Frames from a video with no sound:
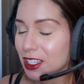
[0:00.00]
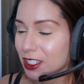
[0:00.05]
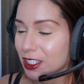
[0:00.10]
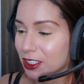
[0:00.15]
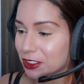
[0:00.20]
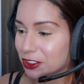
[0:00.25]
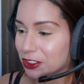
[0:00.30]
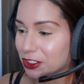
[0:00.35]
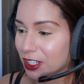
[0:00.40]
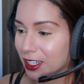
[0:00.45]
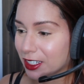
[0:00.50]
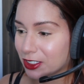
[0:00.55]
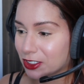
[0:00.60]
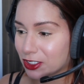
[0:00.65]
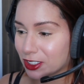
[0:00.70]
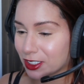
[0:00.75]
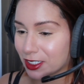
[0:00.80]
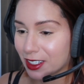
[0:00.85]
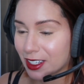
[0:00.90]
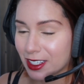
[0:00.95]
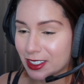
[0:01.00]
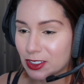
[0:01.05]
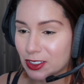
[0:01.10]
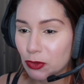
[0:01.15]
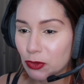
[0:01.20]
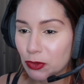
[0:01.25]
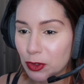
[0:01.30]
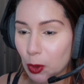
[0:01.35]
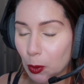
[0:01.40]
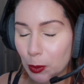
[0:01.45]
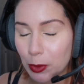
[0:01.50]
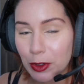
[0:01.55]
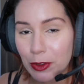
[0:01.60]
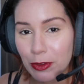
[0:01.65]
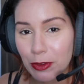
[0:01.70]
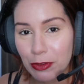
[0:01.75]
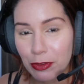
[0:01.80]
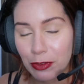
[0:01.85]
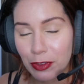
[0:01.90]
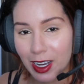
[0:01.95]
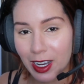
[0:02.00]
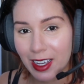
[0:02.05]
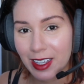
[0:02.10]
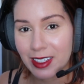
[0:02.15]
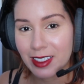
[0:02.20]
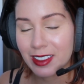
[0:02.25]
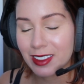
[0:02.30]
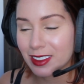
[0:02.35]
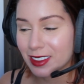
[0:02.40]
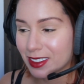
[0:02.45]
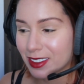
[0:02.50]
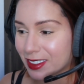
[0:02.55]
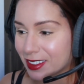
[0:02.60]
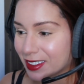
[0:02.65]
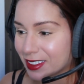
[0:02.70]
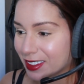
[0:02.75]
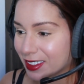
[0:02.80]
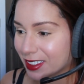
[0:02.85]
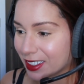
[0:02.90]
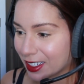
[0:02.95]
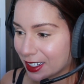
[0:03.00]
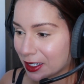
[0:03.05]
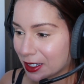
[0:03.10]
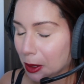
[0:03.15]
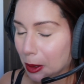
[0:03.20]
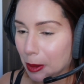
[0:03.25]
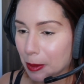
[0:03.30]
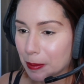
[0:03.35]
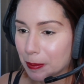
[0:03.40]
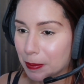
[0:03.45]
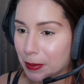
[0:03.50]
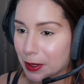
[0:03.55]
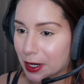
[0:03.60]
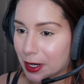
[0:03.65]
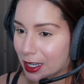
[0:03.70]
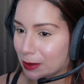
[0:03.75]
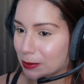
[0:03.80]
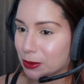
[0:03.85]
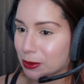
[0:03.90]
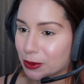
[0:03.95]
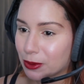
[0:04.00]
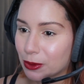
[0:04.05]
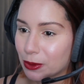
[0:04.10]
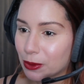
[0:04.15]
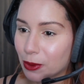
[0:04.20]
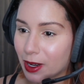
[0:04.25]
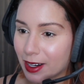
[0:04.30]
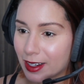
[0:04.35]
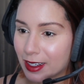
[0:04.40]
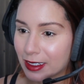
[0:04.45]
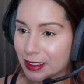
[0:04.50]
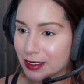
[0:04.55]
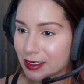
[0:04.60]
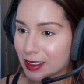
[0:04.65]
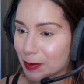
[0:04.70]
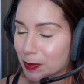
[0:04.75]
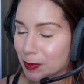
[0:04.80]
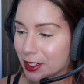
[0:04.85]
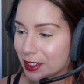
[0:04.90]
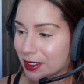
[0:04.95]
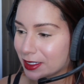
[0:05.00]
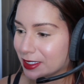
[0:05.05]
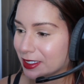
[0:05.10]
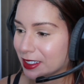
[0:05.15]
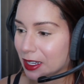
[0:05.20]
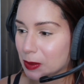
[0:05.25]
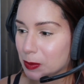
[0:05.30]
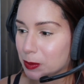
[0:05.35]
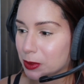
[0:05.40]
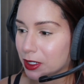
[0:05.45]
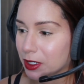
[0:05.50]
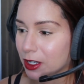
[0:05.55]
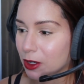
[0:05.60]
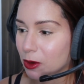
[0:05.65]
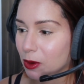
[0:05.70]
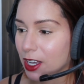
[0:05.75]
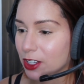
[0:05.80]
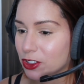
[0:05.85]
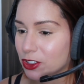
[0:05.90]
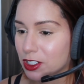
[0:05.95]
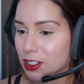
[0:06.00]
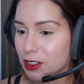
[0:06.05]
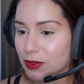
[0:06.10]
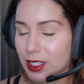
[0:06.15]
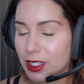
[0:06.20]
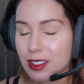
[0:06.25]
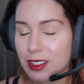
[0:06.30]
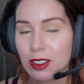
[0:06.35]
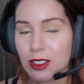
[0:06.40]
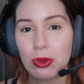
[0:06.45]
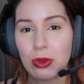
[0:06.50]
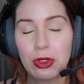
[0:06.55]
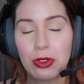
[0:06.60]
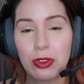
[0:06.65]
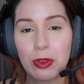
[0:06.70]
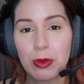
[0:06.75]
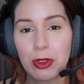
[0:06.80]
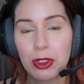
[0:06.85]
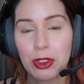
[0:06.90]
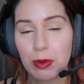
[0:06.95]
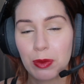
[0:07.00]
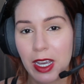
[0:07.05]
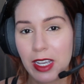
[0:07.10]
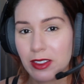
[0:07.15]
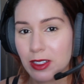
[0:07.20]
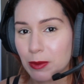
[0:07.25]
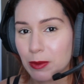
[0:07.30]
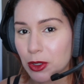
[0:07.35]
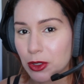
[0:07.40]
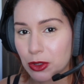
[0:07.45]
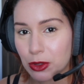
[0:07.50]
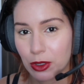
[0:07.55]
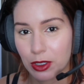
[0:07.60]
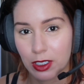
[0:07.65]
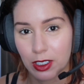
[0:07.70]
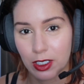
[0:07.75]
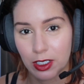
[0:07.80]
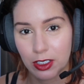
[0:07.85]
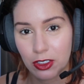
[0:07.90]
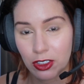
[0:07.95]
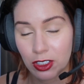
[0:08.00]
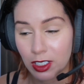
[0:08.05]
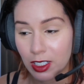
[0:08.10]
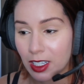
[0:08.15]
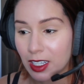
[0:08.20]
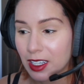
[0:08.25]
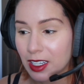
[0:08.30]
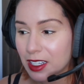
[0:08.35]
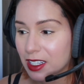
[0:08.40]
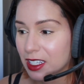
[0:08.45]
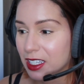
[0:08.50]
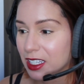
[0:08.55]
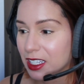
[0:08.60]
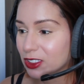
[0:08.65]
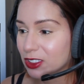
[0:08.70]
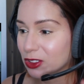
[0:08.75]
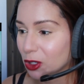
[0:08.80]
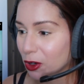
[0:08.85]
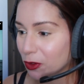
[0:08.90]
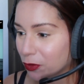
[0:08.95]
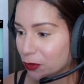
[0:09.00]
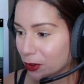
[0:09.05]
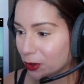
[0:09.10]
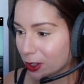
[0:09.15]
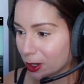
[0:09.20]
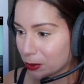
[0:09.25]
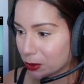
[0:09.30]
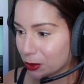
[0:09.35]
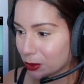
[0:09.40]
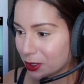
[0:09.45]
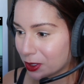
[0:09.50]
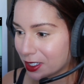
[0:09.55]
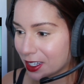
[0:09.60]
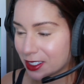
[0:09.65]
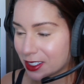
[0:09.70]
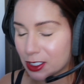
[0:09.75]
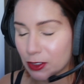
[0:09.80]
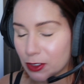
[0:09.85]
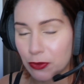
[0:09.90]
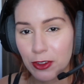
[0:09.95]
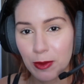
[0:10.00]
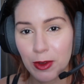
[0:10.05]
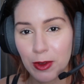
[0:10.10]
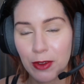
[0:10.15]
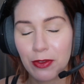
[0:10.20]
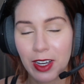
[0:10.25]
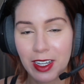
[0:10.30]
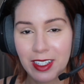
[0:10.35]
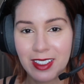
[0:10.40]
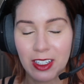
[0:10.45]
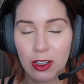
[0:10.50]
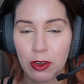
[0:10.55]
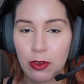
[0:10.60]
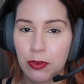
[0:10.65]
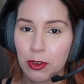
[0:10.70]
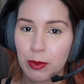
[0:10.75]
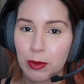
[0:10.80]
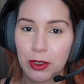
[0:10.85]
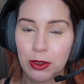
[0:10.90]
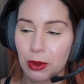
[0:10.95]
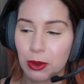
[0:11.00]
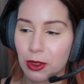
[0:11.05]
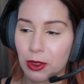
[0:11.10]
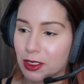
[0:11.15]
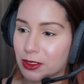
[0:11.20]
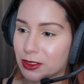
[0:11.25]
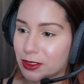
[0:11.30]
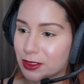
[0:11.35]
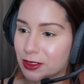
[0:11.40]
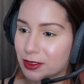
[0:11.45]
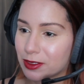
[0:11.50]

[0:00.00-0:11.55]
Gente, esse filme vai ser brabo. O Wakanda para sempre. Eu acho que vai ser um dos filmes mais emocionantes em novembro e esse filme vai ser o filme do ano.